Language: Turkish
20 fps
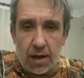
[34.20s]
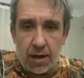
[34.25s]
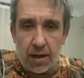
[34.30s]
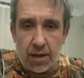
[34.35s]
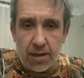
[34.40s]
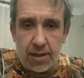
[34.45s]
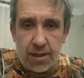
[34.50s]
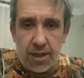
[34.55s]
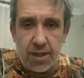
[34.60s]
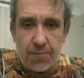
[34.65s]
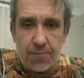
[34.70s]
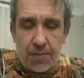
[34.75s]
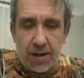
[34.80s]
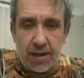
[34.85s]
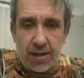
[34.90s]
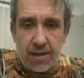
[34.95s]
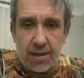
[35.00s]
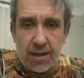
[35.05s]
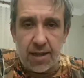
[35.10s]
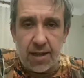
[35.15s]
siz
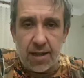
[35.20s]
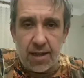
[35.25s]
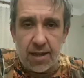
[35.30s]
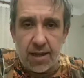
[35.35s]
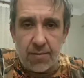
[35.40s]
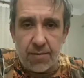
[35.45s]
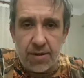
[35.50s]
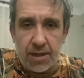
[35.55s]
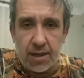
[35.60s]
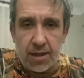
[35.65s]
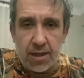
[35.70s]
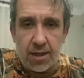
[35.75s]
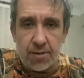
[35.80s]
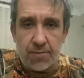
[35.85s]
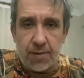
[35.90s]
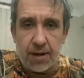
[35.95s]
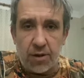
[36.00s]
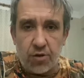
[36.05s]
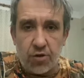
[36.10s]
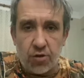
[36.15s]
parazitleri temizlediniz
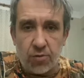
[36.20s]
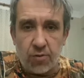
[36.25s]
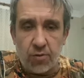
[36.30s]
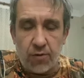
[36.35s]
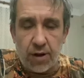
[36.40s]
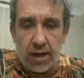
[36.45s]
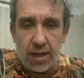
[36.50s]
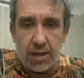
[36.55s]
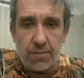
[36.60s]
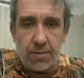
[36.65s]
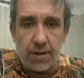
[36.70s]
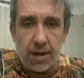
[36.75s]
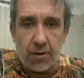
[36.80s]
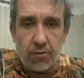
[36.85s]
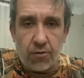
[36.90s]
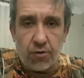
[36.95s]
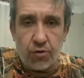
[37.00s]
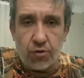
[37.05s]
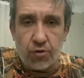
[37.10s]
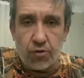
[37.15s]
ben şurubu verdim
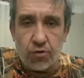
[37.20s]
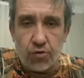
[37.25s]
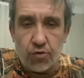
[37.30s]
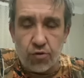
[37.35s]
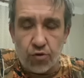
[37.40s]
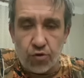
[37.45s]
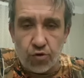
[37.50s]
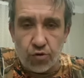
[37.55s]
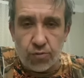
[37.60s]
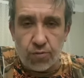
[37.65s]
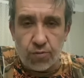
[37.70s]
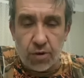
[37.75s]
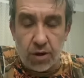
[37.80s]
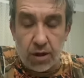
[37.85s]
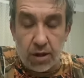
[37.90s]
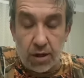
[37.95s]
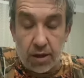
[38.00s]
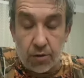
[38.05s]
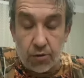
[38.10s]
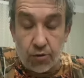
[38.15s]
yavru şurup
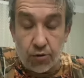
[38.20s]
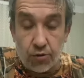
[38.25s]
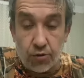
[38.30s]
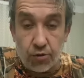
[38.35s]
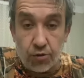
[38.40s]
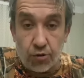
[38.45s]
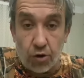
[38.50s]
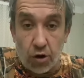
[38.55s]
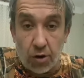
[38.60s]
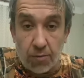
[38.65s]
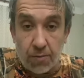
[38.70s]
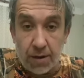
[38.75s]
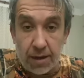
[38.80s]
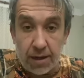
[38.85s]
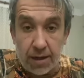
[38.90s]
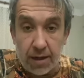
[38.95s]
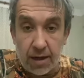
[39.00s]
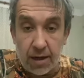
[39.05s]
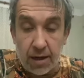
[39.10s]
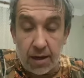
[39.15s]
e, kurdu
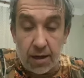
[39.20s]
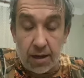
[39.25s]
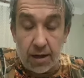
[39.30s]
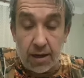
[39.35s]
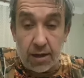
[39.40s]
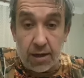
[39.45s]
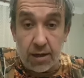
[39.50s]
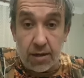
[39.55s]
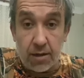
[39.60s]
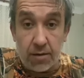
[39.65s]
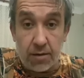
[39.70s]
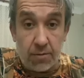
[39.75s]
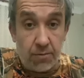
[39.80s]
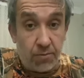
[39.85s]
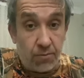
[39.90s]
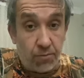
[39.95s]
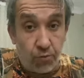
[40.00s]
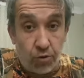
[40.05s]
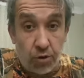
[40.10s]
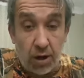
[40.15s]
dökmedi
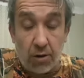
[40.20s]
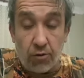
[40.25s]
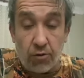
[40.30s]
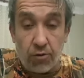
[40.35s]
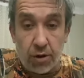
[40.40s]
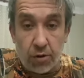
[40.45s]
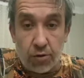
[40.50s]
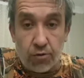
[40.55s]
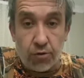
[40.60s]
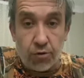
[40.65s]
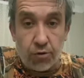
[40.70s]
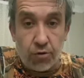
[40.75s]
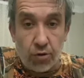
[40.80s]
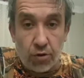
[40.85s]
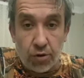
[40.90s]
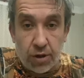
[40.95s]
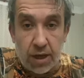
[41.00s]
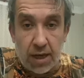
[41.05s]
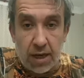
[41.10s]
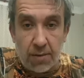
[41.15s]
bu yavruda kurt
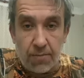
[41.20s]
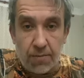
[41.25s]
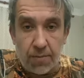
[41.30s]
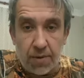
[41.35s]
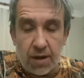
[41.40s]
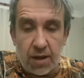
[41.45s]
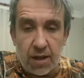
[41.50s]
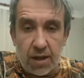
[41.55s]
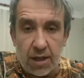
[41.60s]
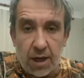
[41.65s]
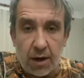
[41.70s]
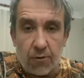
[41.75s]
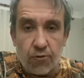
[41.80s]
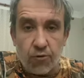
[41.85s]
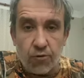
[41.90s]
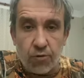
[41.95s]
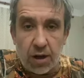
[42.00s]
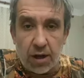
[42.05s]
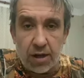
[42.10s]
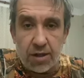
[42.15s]
yok deyip
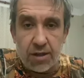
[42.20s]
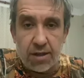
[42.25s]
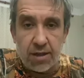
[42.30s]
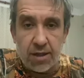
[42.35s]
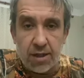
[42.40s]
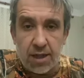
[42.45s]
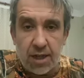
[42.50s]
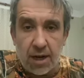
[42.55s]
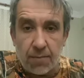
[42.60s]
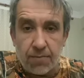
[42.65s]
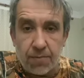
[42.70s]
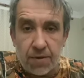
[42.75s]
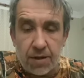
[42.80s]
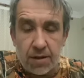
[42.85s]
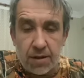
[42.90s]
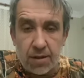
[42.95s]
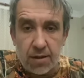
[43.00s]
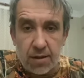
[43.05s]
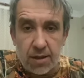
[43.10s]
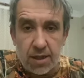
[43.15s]
yavrunun aşısını
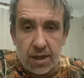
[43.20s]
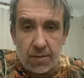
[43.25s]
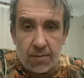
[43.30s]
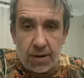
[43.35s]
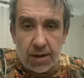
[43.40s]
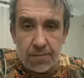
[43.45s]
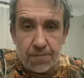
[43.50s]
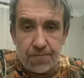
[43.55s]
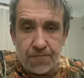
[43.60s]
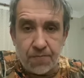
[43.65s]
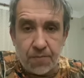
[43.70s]
yaptırdığınız zaman